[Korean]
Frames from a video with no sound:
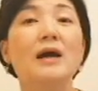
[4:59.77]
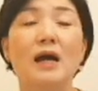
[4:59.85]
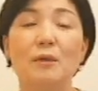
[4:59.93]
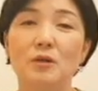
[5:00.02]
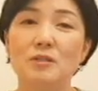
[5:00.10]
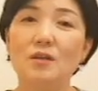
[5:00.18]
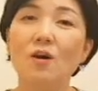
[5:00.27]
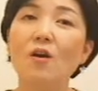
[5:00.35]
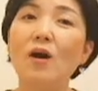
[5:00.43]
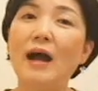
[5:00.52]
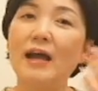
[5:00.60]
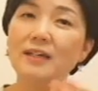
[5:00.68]

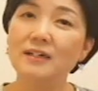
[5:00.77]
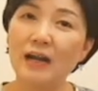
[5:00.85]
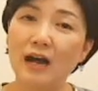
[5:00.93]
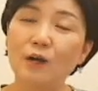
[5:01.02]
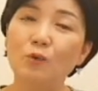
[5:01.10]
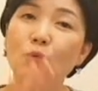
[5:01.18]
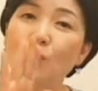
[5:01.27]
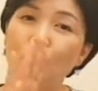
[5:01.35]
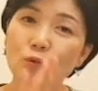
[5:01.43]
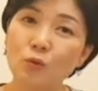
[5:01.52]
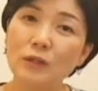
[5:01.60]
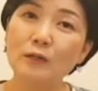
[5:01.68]
하면서 아이를
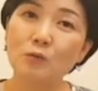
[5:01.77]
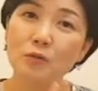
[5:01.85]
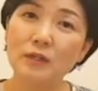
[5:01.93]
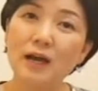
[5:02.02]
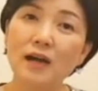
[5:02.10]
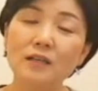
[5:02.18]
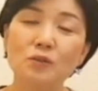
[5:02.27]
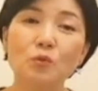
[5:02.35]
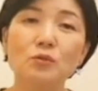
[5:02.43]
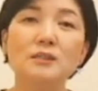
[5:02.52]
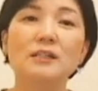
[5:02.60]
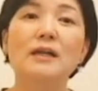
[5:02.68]
안고 토닥토닥
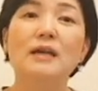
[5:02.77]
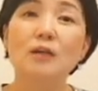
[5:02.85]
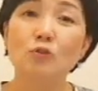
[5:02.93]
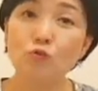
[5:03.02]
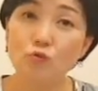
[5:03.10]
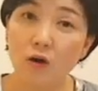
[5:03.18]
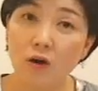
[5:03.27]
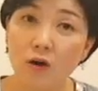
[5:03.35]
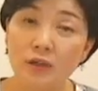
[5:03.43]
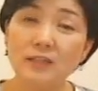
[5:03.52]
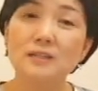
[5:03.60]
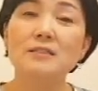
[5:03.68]
또는
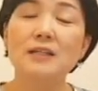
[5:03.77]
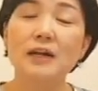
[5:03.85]
누워 있는